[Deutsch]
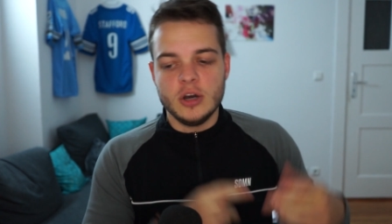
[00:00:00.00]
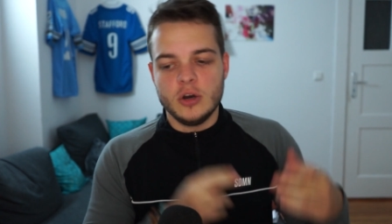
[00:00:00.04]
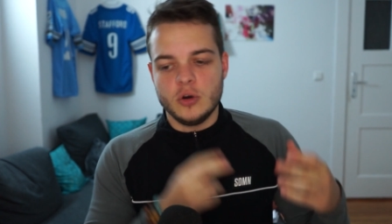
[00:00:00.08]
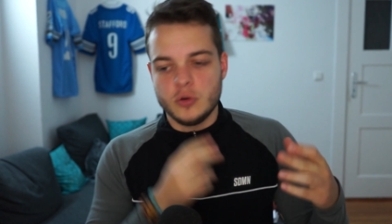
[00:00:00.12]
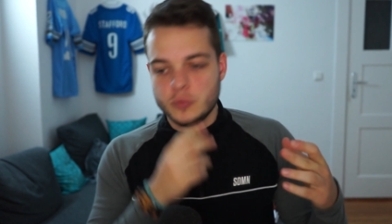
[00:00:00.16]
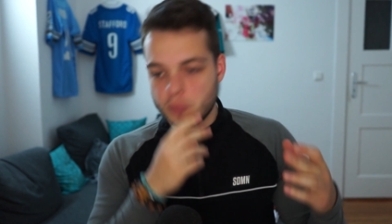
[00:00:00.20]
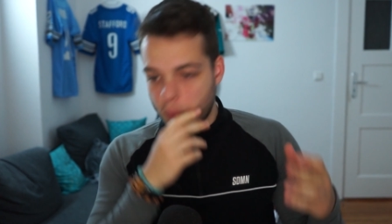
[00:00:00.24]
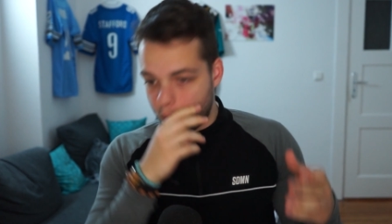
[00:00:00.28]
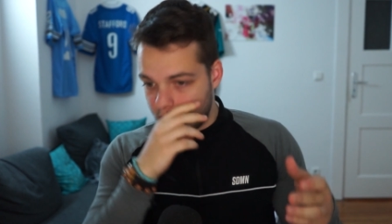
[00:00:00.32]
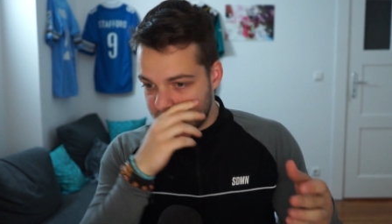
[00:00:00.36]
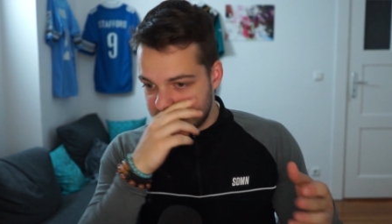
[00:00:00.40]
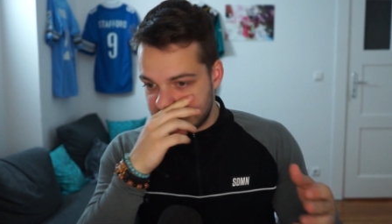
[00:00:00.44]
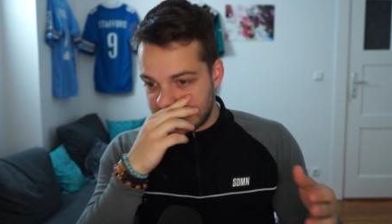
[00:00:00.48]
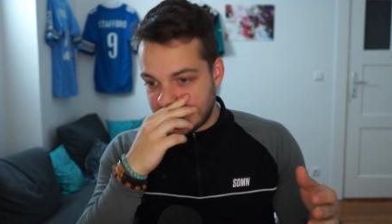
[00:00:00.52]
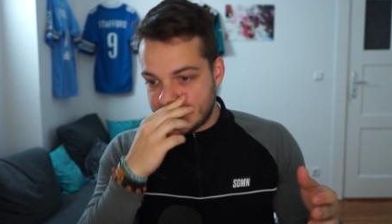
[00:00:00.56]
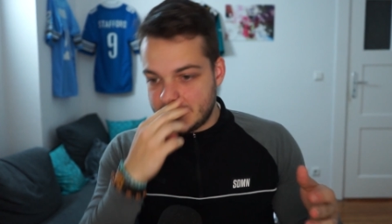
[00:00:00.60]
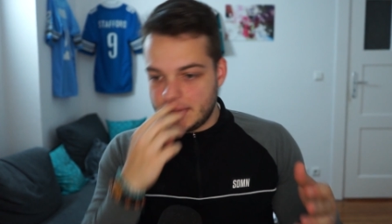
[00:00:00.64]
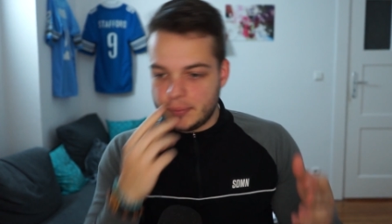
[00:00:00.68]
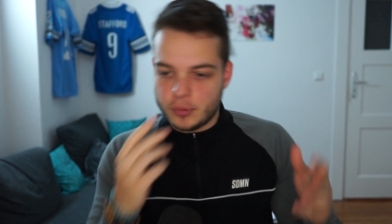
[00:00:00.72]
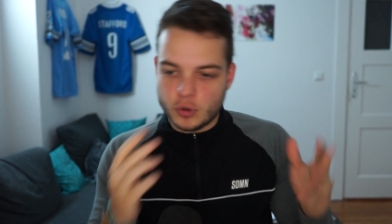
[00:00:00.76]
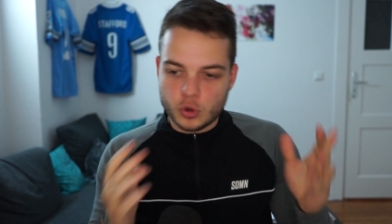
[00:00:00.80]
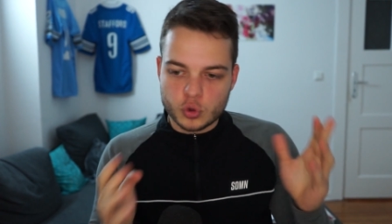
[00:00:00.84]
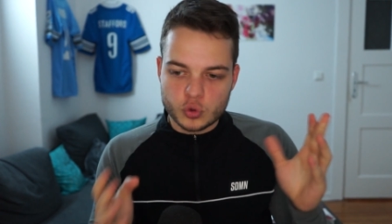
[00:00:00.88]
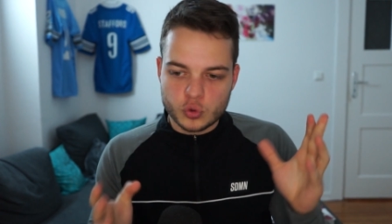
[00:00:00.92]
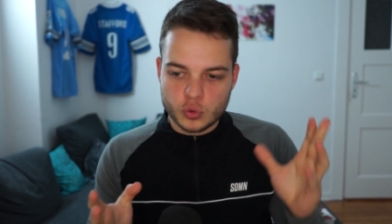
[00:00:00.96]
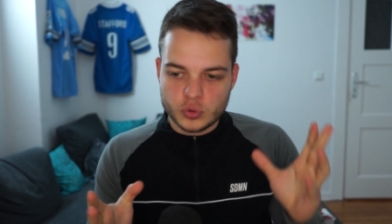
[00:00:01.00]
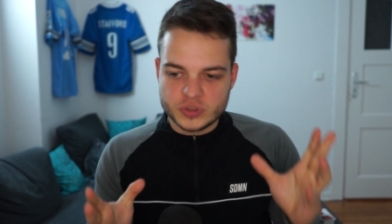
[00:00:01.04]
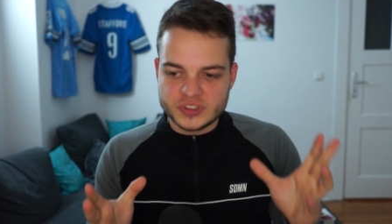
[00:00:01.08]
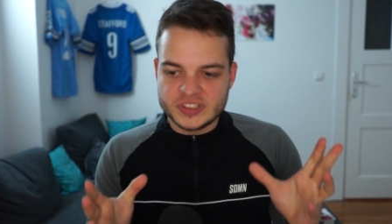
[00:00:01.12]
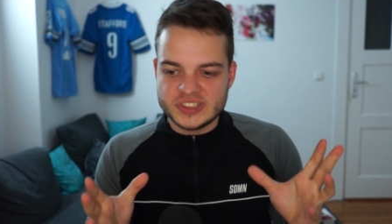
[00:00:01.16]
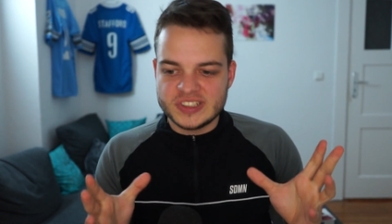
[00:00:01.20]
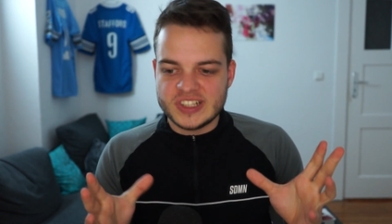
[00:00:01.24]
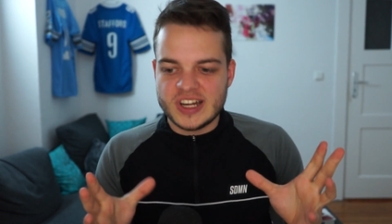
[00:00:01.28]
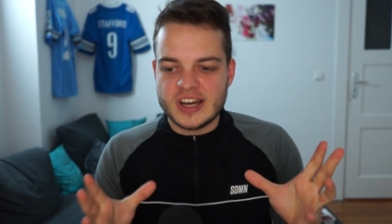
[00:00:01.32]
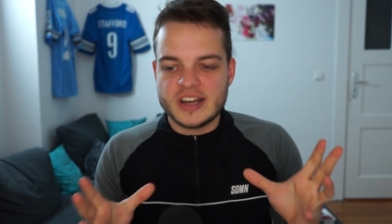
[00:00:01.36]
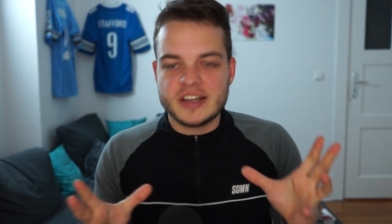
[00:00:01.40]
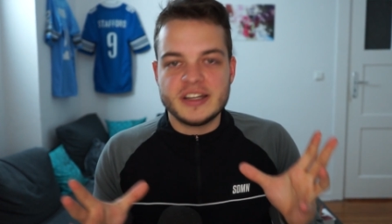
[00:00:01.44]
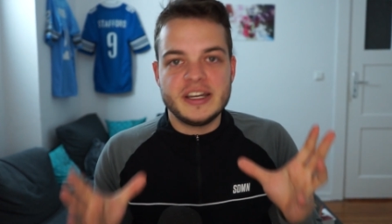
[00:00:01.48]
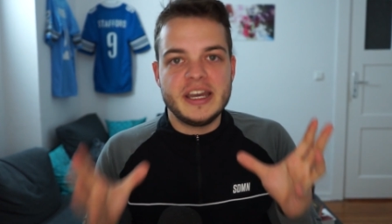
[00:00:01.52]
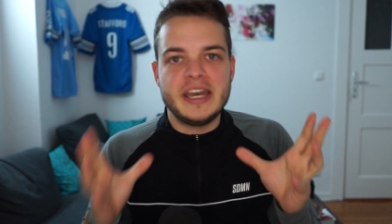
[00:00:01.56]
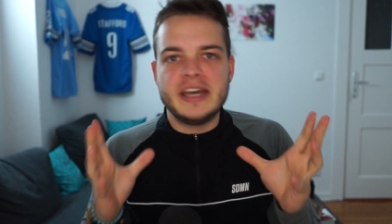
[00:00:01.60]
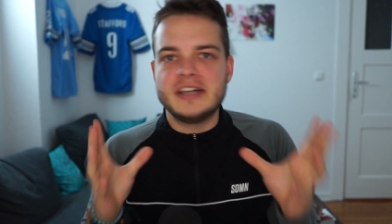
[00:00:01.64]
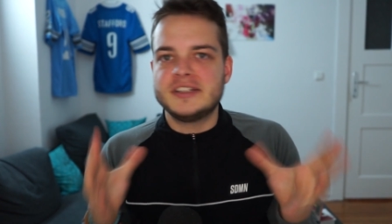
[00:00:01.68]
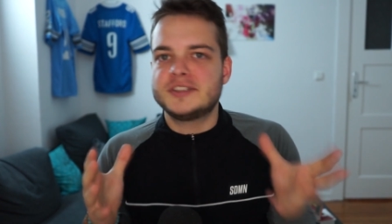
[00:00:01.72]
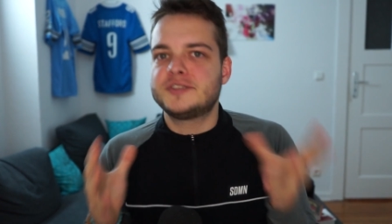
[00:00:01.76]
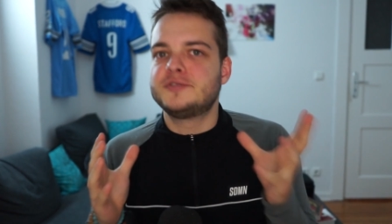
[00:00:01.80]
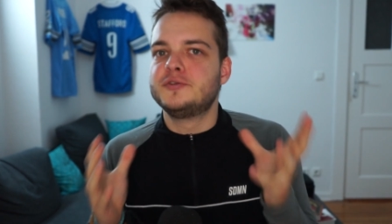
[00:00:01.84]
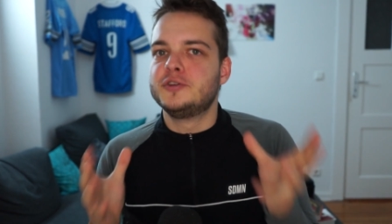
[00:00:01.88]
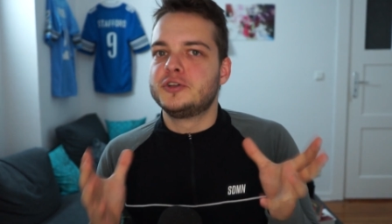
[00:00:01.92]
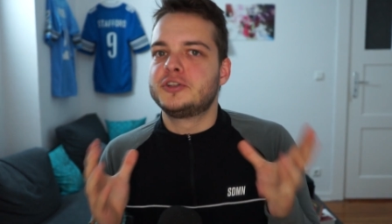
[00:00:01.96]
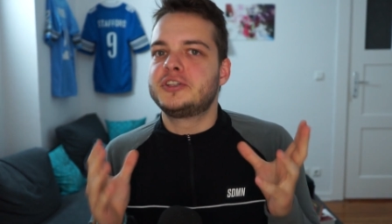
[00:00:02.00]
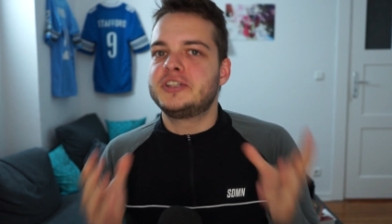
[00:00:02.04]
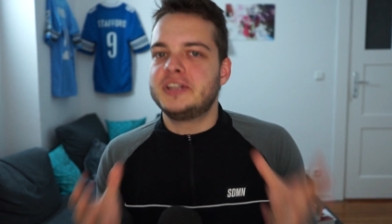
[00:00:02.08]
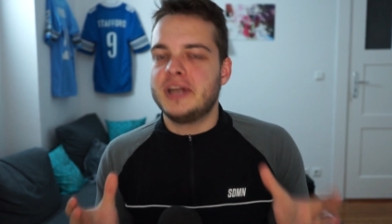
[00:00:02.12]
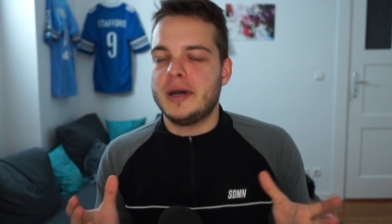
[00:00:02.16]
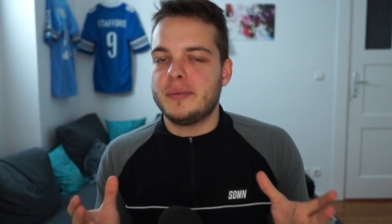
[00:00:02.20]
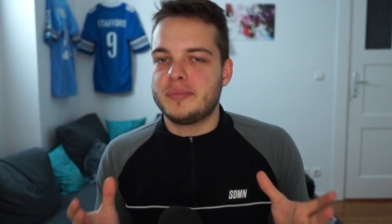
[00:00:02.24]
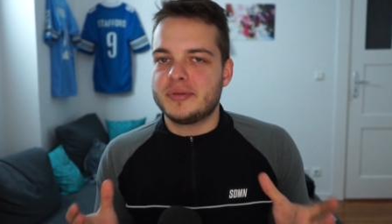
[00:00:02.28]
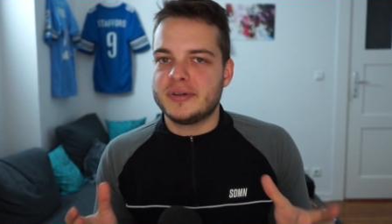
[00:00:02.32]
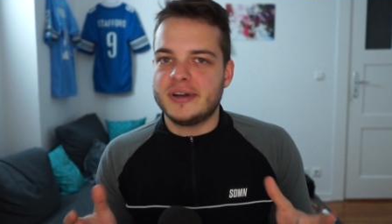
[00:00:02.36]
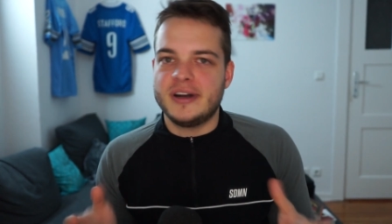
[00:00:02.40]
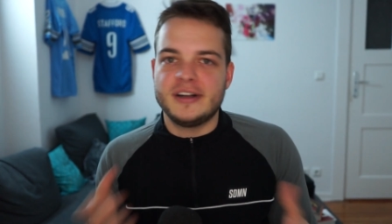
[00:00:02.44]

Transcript: Und momentan die Prognosen sagen, es wird knapp.